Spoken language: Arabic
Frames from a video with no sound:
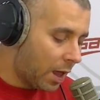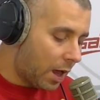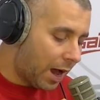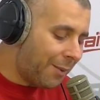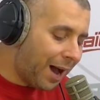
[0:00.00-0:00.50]

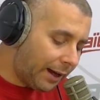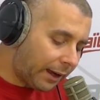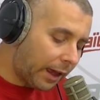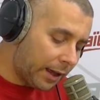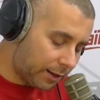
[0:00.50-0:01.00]
أما هاني
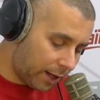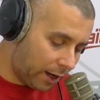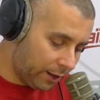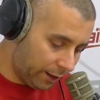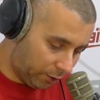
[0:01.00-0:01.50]
قايدتها
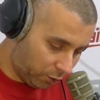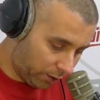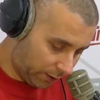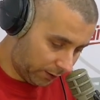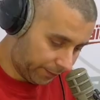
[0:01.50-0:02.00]
عليك
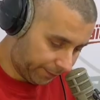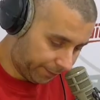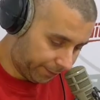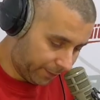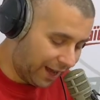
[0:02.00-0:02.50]
تونس
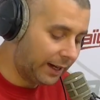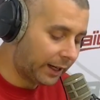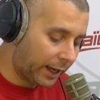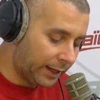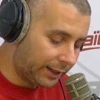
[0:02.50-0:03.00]
هاني
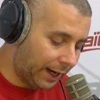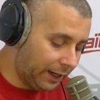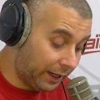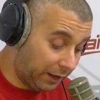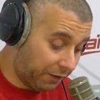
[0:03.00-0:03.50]
قيدت
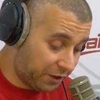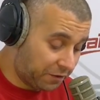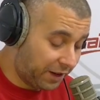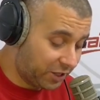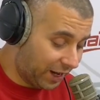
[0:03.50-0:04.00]
عليك كيفاش
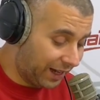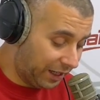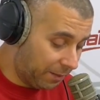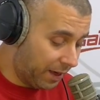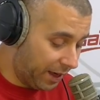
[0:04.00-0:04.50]
فاجعة
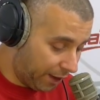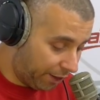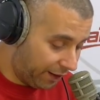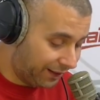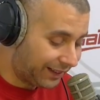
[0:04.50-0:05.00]
كيما
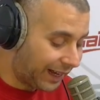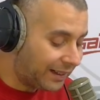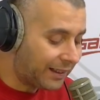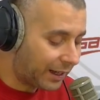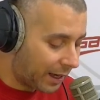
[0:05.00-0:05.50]
هذه
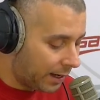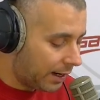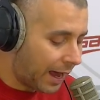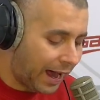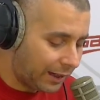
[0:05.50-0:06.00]
تتعدى
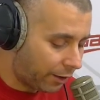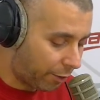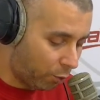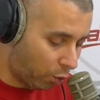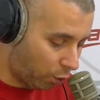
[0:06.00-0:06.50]
كأنها
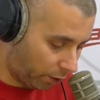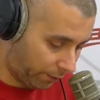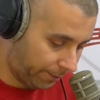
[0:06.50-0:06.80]
حادث مرور